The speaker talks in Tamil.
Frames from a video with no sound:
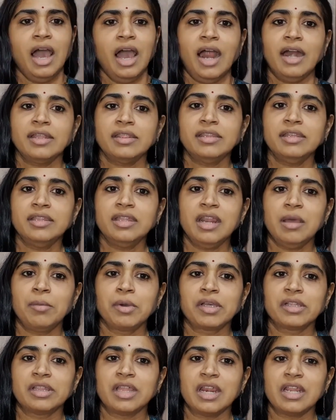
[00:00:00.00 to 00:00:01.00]
அடுத்தது
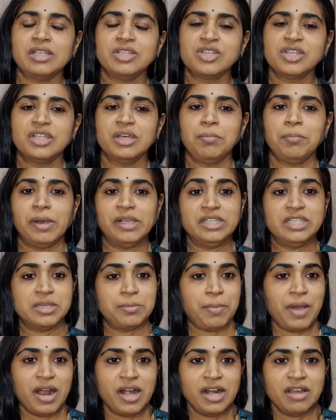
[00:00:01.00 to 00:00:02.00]
நமக்கு தெரிஞ்சது பஞ்ச
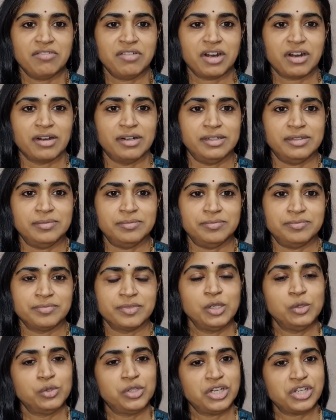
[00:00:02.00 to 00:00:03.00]
பாண்டவர்கள்
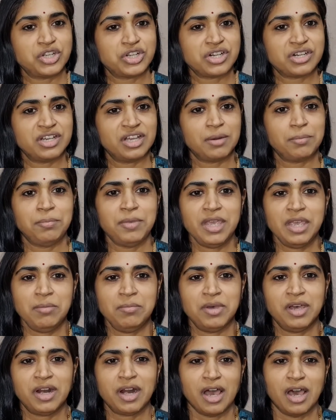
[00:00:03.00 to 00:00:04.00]
யுதிஷ்டர்
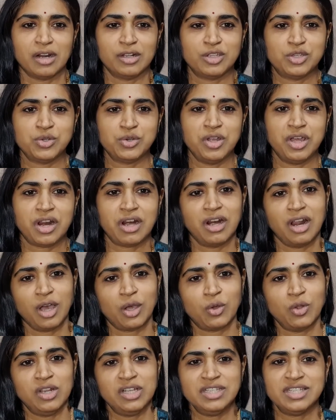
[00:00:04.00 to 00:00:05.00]
பீமர் அர்ஜுனர்
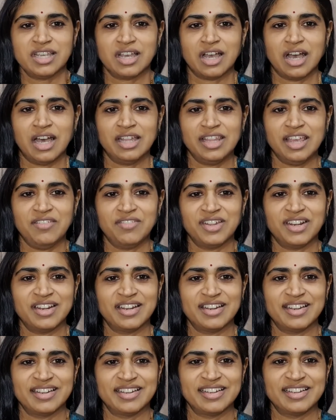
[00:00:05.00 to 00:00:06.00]
நக்குலன் சகாதேவன்
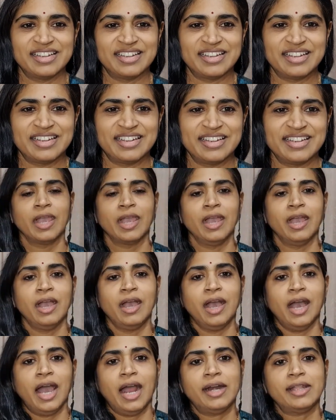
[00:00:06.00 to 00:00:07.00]

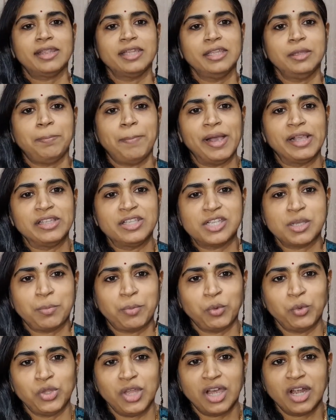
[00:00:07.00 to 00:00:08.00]
அடுத்தது பஞ்ச
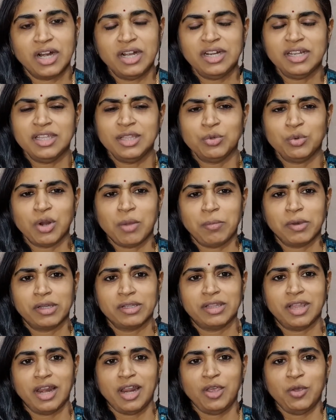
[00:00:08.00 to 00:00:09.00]
பூதங்கள் இதுவும் நமக்கு
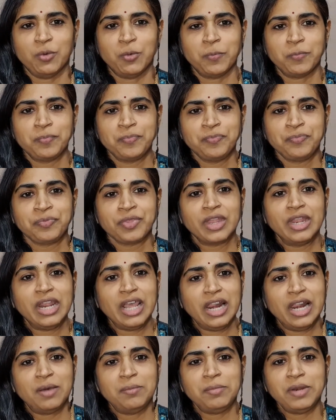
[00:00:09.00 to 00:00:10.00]
தெரியும்
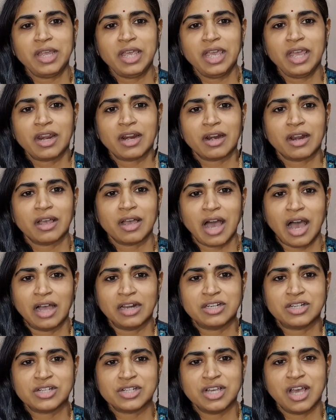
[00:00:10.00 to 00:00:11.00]
நிலம் நீர்
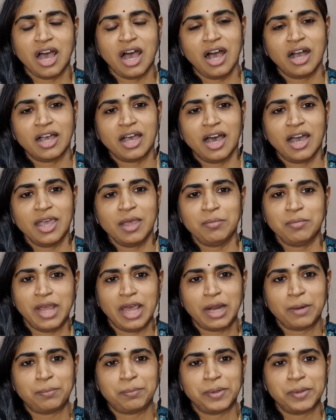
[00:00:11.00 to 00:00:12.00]
காற்று ஆகாயம்
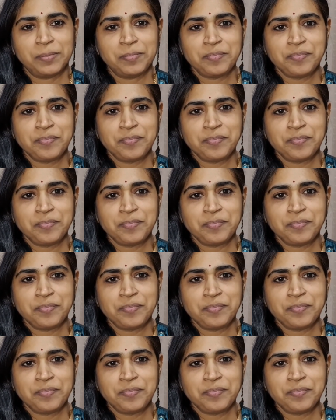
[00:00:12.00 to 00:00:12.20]
நெருப்பு